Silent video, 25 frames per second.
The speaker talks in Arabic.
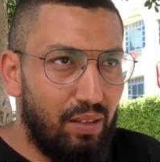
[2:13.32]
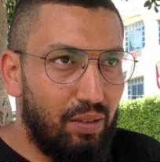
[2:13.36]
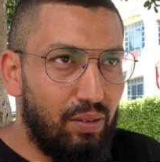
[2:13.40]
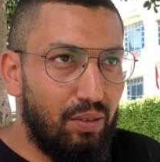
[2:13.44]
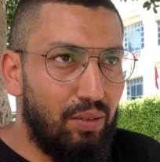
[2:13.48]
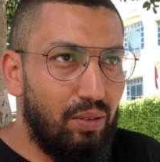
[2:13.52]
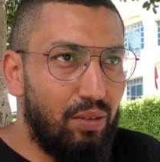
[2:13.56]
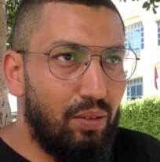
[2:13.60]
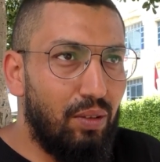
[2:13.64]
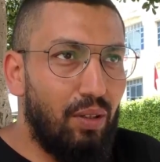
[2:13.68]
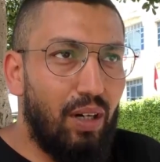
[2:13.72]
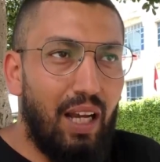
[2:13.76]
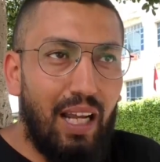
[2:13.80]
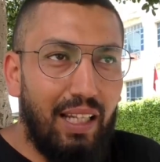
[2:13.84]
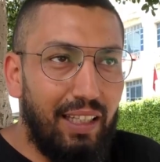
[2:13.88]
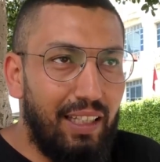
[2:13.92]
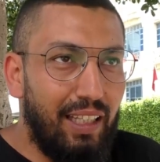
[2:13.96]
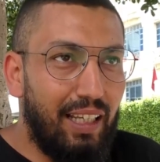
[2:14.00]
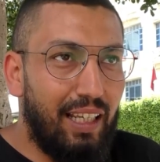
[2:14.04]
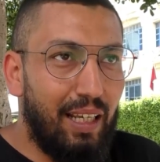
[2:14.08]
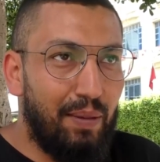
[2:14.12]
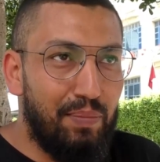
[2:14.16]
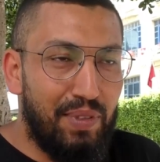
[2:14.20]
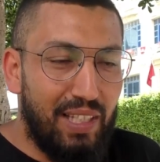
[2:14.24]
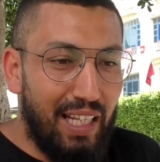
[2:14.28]

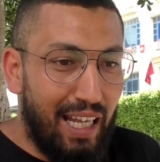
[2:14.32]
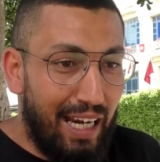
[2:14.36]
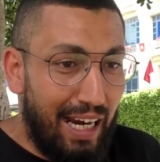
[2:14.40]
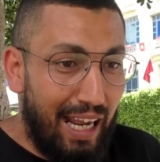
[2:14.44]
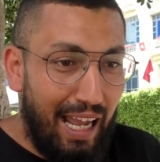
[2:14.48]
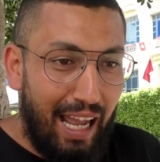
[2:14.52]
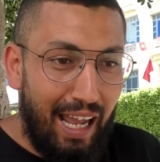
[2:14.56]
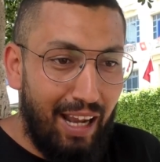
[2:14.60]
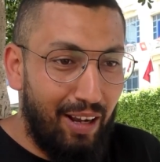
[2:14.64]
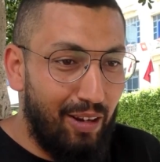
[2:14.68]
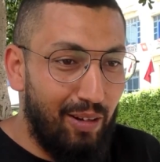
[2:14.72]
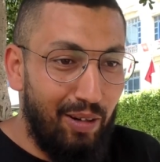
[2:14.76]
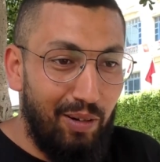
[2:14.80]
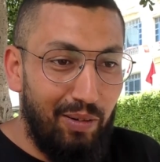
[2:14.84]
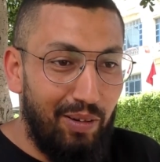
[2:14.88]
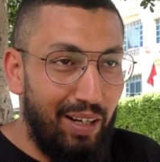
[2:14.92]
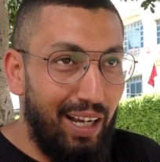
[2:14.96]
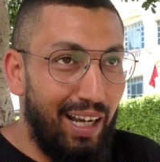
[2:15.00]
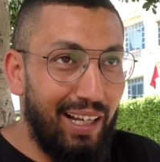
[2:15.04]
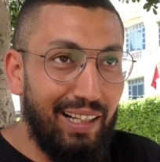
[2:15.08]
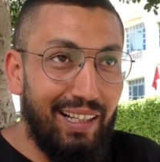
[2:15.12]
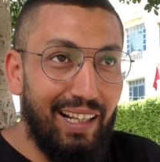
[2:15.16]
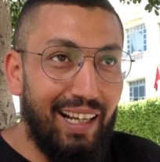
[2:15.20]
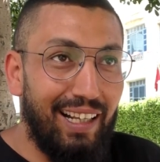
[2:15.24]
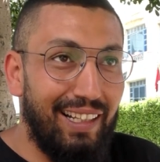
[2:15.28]
وغاديك بصراحه كل
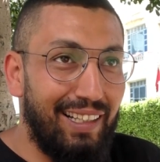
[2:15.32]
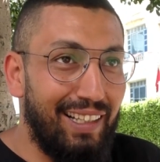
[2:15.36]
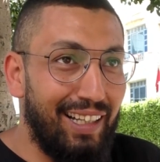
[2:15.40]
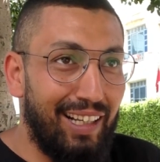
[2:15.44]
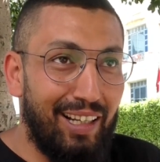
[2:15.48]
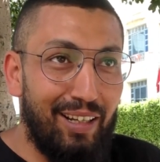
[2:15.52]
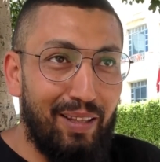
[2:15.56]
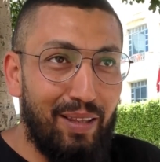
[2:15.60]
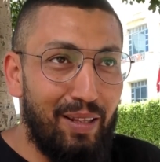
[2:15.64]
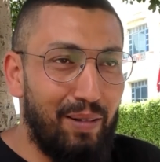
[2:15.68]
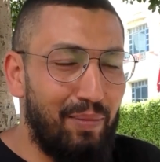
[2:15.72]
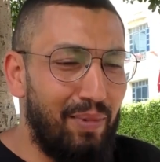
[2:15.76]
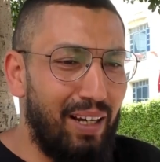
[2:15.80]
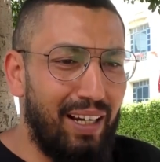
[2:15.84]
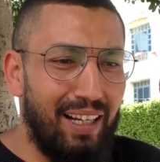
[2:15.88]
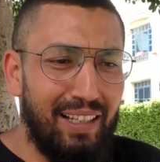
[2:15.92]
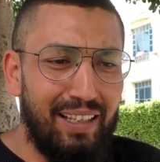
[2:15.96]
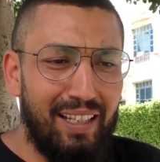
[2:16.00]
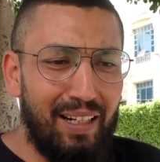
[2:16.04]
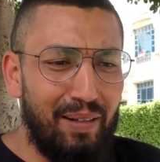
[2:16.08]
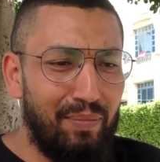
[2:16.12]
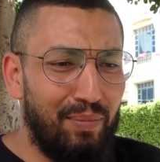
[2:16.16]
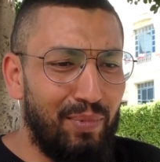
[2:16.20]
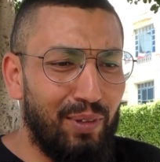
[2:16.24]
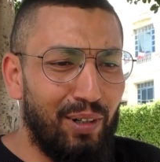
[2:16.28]
واحد غاديك يضرب على
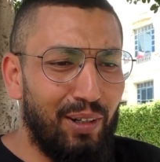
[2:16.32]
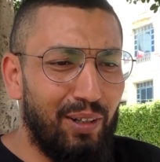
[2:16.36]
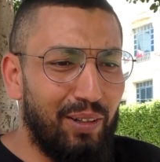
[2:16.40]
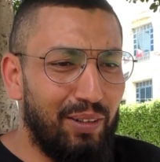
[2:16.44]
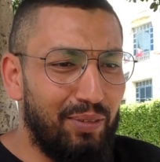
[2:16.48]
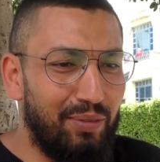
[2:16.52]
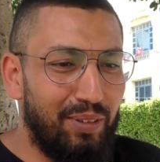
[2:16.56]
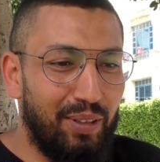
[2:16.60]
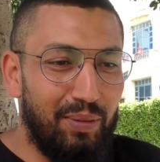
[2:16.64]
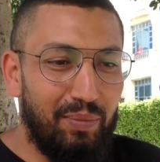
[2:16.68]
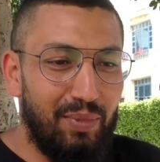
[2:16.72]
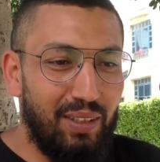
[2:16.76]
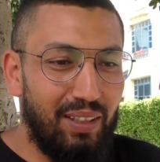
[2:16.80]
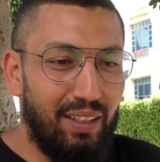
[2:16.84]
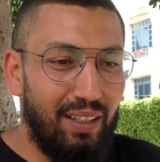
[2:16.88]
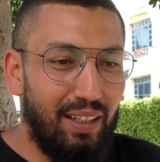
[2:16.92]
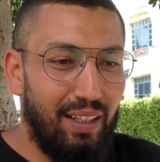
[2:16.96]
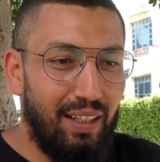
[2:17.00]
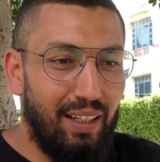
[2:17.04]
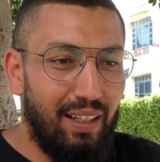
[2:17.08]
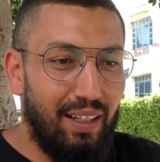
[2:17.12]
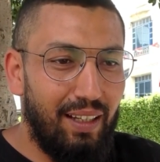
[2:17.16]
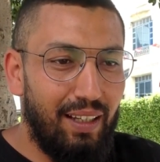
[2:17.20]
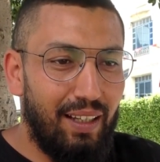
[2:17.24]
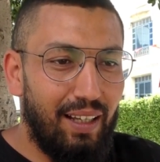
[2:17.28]
دربوه فهمت
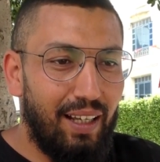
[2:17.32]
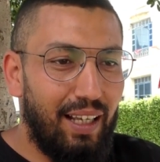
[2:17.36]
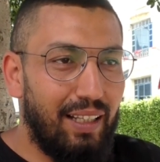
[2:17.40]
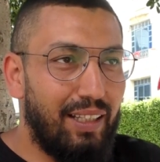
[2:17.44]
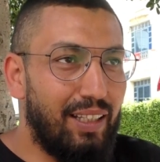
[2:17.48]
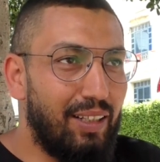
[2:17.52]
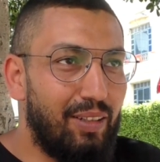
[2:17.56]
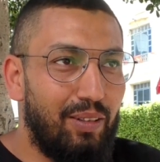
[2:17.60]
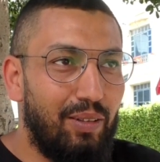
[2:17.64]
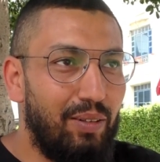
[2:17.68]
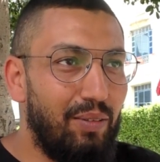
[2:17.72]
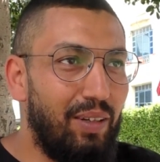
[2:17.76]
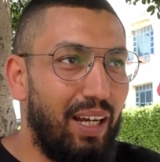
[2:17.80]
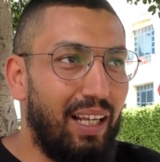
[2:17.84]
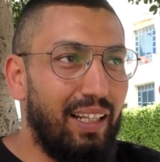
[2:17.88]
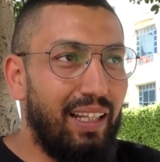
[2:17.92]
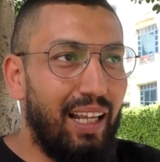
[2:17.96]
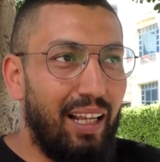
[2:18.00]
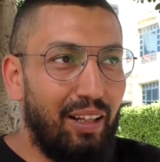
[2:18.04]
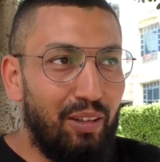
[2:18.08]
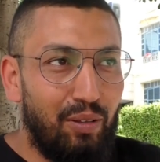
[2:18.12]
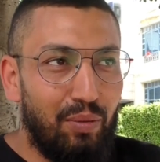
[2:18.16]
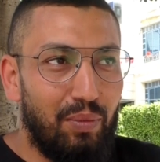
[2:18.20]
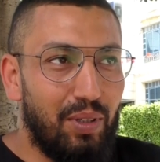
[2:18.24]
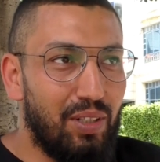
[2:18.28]
خاطر كل واحد
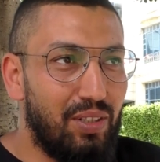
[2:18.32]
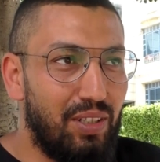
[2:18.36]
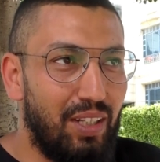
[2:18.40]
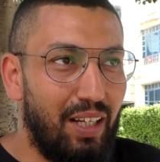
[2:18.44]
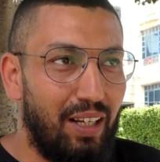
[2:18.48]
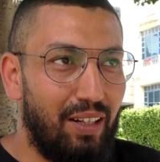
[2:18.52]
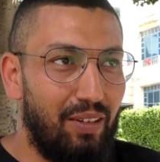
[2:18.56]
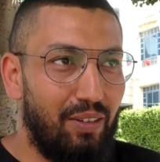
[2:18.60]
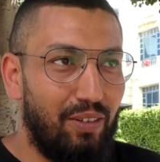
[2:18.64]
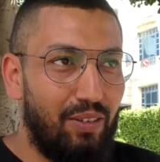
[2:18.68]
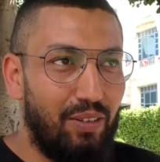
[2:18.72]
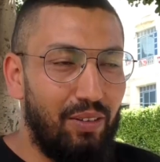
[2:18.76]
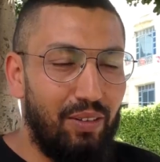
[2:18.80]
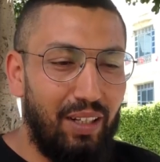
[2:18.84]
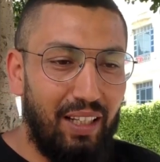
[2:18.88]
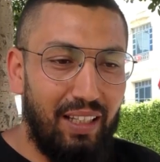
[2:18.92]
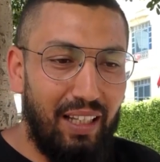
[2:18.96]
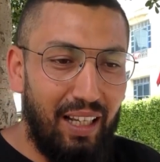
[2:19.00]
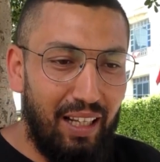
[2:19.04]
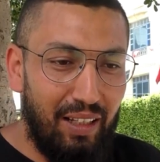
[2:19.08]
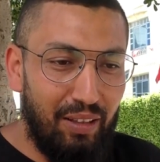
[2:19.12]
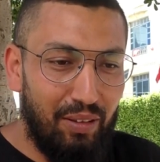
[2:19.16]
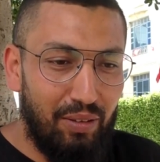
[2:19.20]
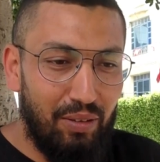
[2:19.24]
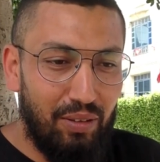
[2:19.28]
عنده مشاكل وكل
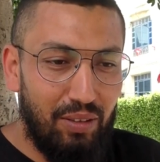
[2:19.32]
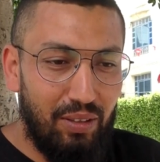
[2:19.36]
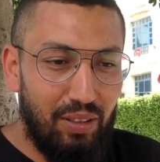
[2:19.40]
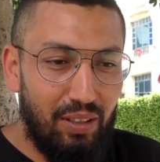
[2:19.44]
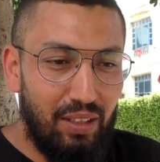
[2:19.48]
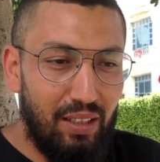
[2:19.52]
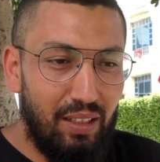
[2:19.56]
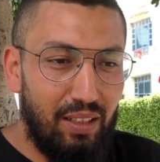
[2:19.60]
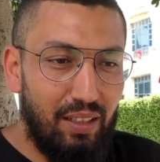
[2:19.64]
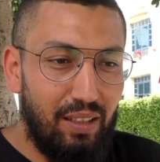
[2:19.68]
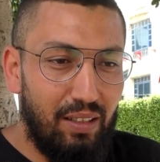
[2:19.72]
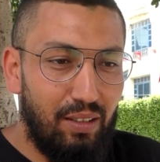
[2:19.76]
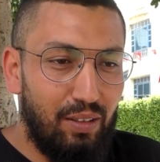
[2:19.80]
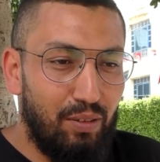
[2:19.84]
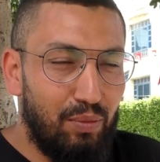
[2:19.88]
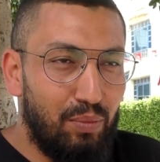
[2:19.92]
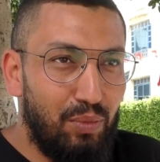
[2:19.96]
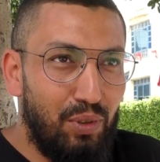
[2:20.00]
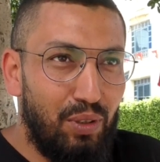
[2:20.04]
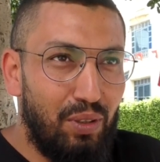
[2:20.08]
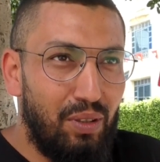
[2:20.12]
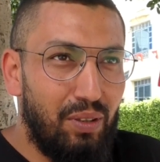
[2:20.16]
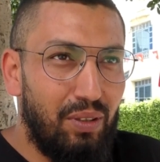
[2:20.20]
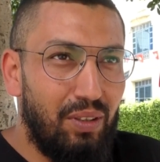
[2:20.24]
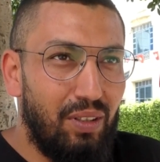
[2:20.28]
واحد عنده
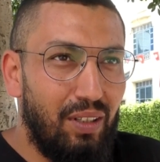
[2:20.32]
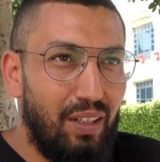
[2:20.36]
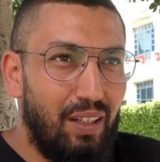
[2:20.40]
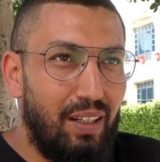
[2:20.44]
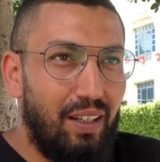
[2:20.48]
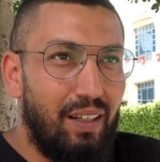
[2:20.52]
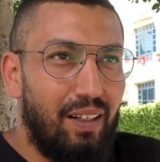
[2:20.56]
اموره